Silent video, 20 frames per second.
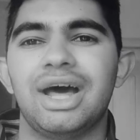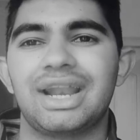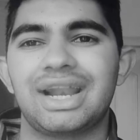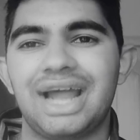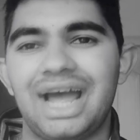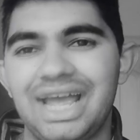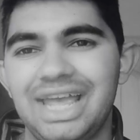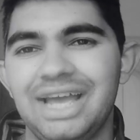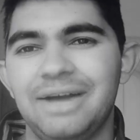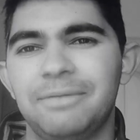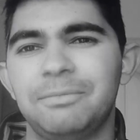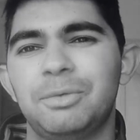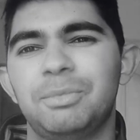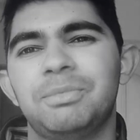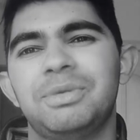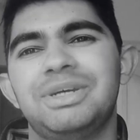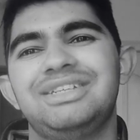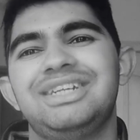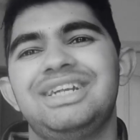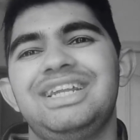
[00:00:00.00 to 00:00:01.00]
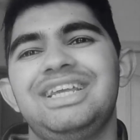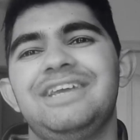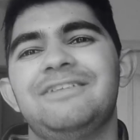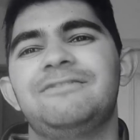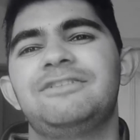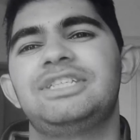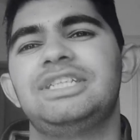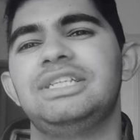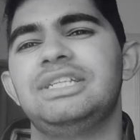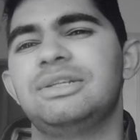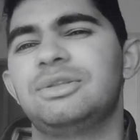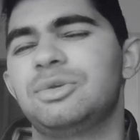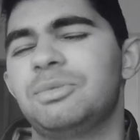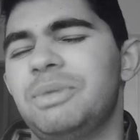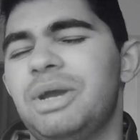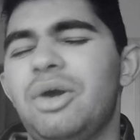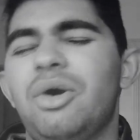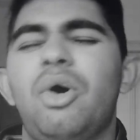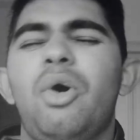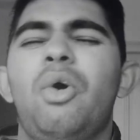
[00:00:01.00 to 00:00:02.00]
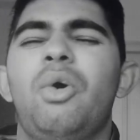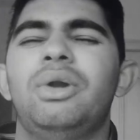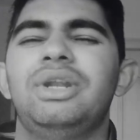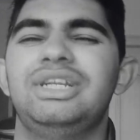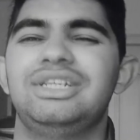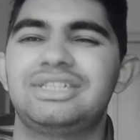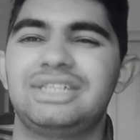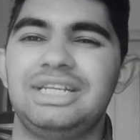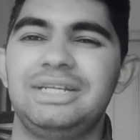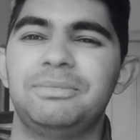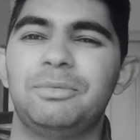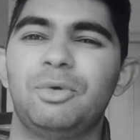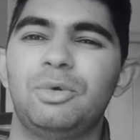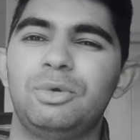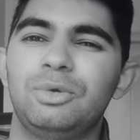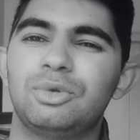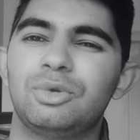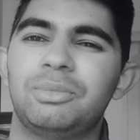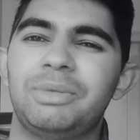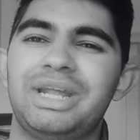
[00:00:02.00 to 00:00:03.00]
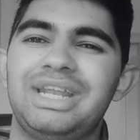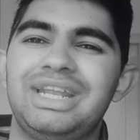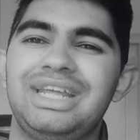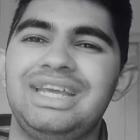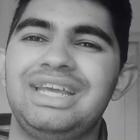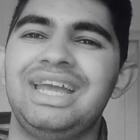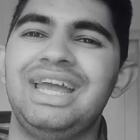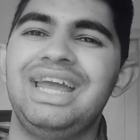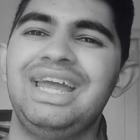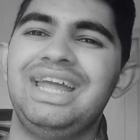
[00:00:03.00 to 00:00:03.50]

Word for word: हराया मुंबई सिटी एफसी ने तो मैं ऑनेस्टली बोलूँ तो मैंने